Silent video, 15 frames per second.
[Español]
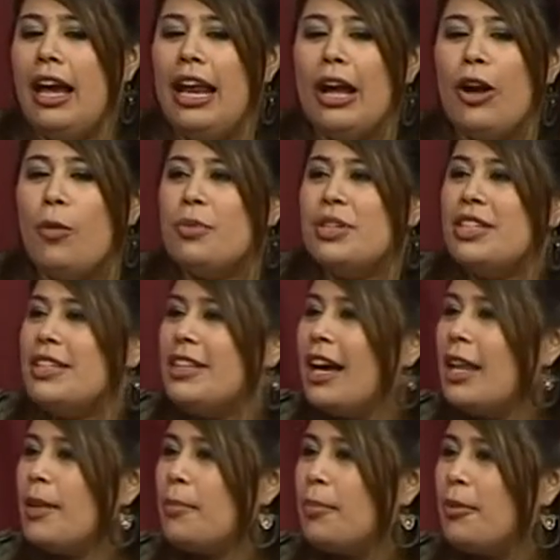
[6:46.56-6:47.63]
la
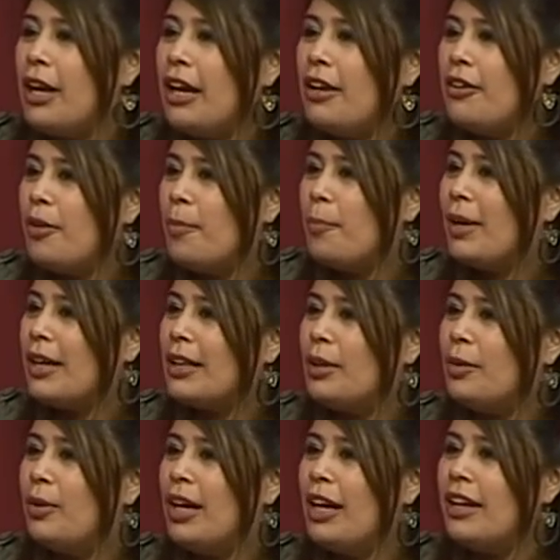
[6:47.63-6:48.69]
comicidad por algo en
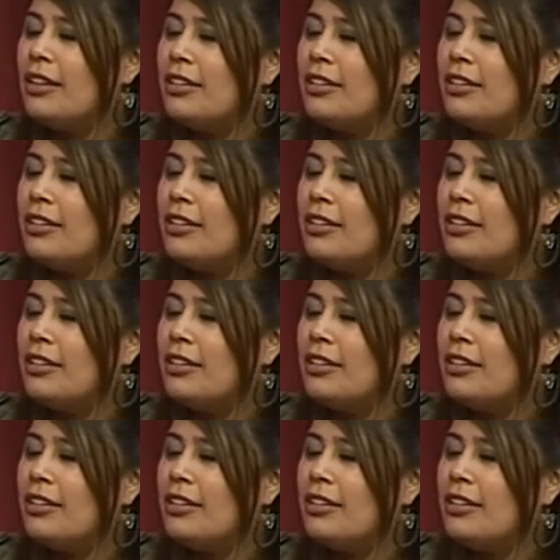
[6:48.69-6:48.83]
particular?